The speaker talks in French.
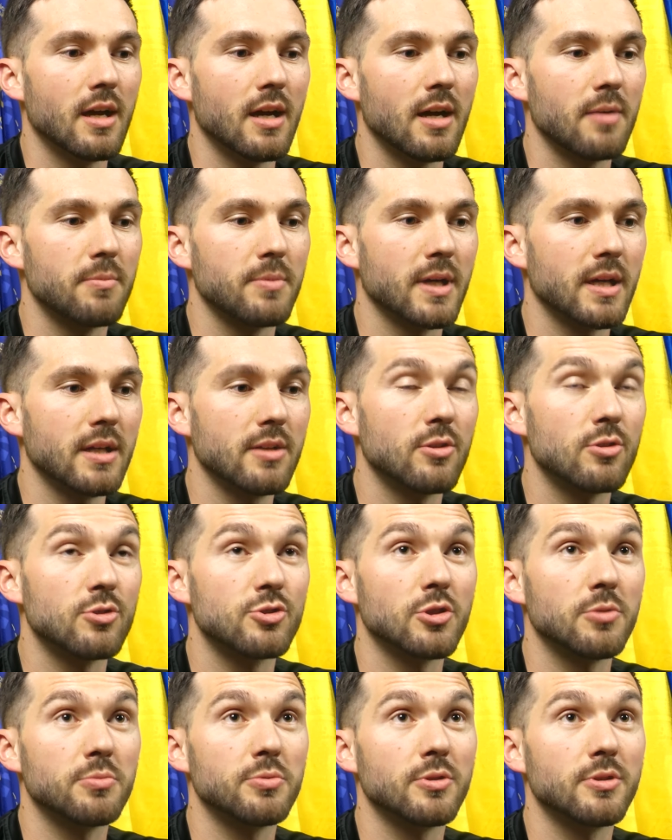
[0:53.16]
Après, dans
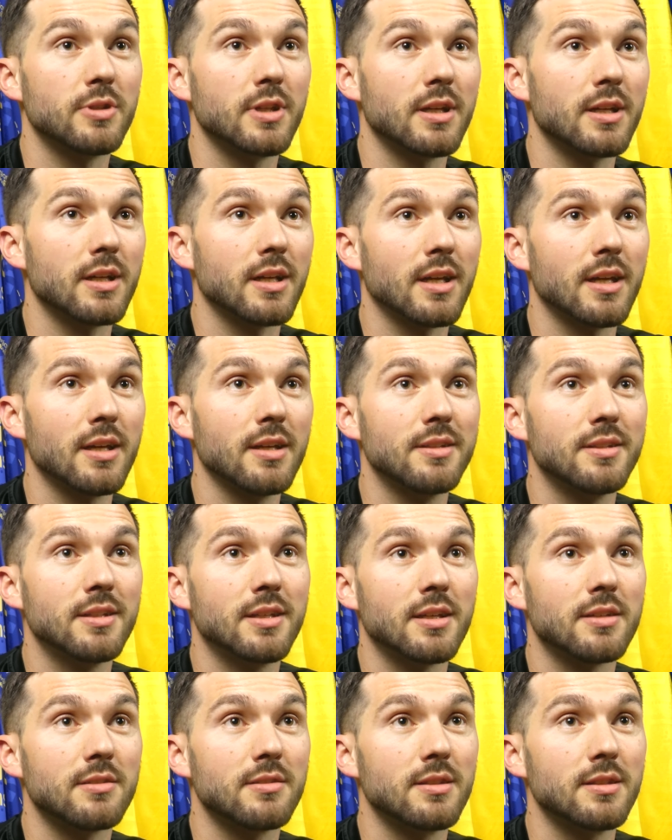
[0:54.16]
le championnat, rien
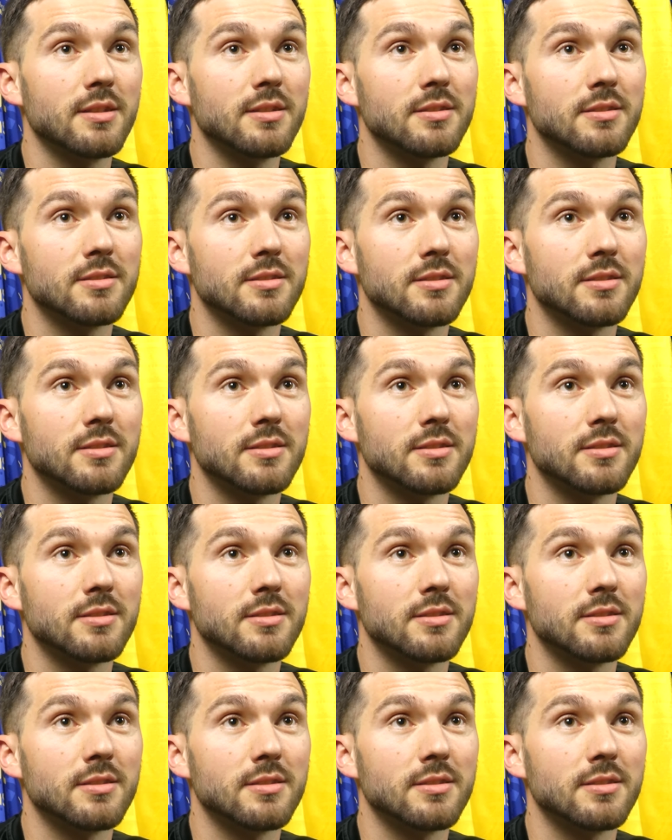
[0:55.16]
n'est acté.